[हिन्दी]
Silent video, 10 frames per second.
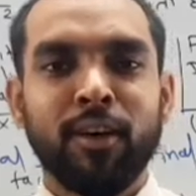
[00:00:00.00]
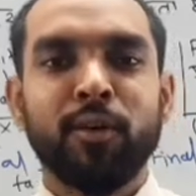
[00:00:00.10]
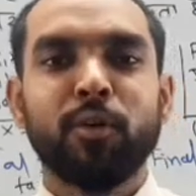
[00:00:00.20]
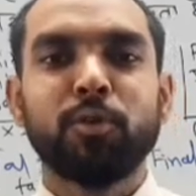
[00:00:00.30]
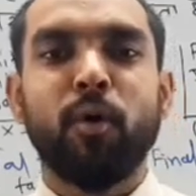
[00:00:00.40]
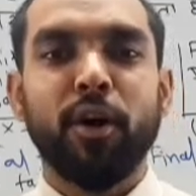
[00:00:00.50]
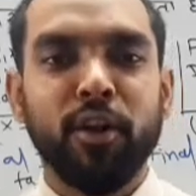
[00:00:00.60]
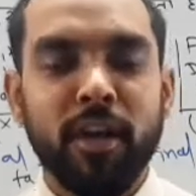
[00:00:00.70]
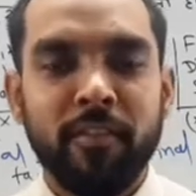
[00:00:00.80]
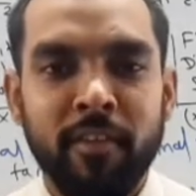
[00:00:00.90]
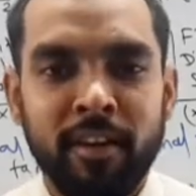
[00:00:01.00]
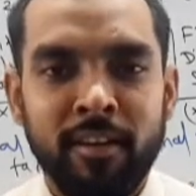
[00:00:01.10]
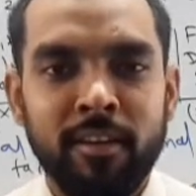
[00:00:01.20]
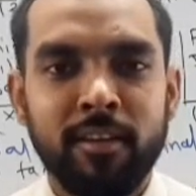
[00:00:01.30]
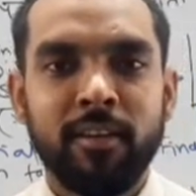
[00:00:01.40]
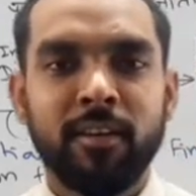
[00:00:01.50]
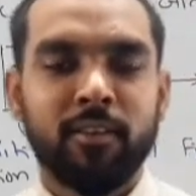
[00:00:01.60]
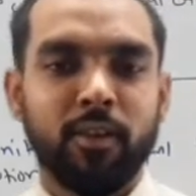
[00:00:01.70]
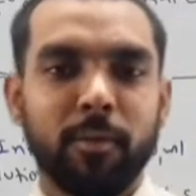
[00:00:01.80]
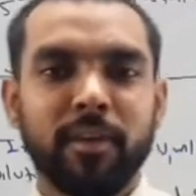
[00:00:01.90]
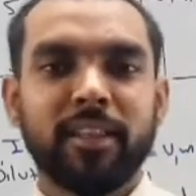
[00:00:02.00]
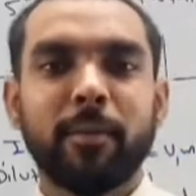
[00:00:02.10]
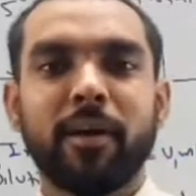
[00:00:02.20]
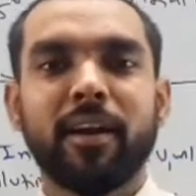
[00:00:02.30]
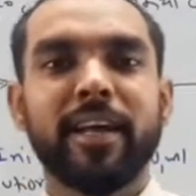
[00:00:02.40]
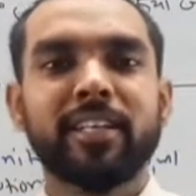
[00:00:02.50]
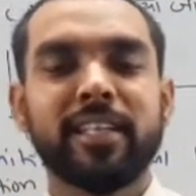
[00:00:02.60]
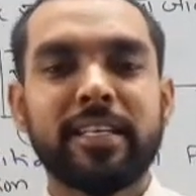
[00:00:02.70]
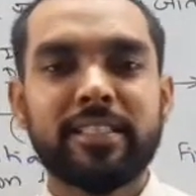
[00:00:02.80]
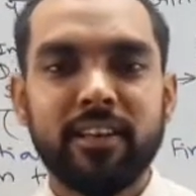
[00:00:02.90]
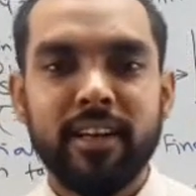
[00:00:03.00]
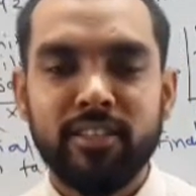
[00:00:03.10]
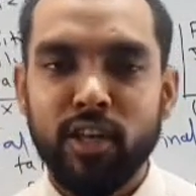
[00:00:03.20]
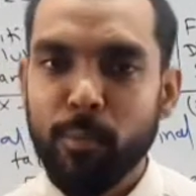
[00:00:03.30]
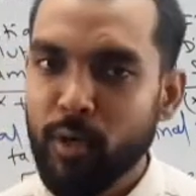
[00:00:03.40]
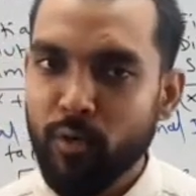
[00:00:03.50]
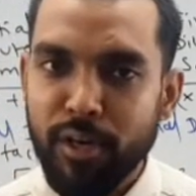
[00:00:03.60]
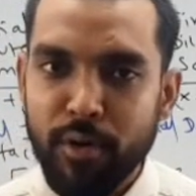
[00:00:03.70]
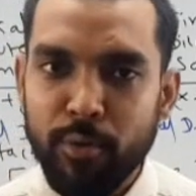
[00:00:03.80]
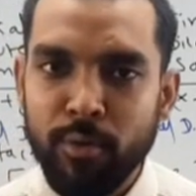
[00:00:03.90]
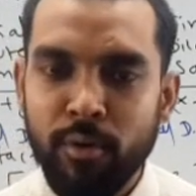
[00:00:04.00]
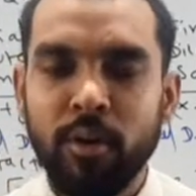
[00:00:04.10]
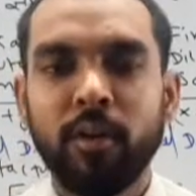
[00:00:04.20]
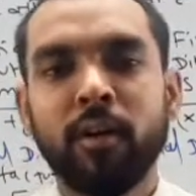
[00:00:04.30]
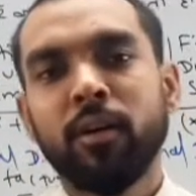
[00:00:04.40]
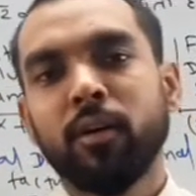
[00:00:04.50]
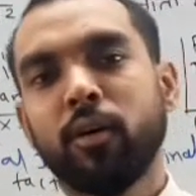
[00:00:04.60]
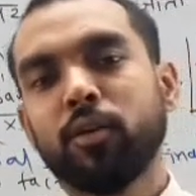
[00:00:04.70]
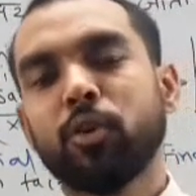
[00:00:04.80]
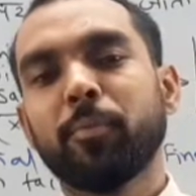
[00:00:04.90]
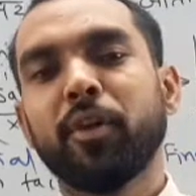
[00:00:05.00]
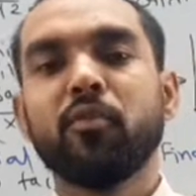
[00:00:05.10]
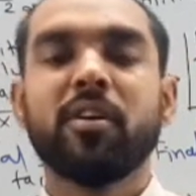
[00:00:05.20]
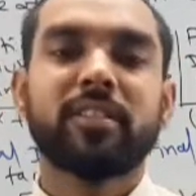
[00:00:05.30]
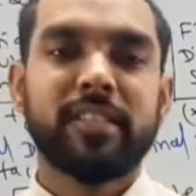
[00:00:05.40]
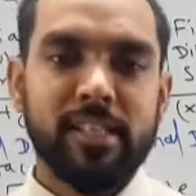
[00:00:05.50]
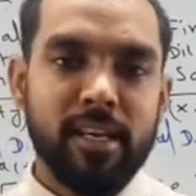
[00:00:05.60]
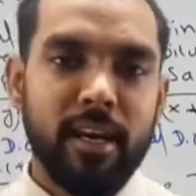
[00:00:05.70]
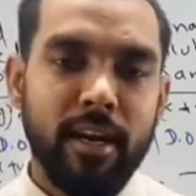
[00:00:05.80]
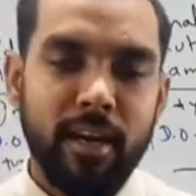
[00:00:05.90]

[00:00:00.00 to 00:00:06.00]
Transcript: गुड मॉर्निंग एवरीवन तो हम देखते हैं हमारा नेक्स्ट लेक्चर लेक्चर नंबर 22 और जो अपनी यूनिट सिक्स है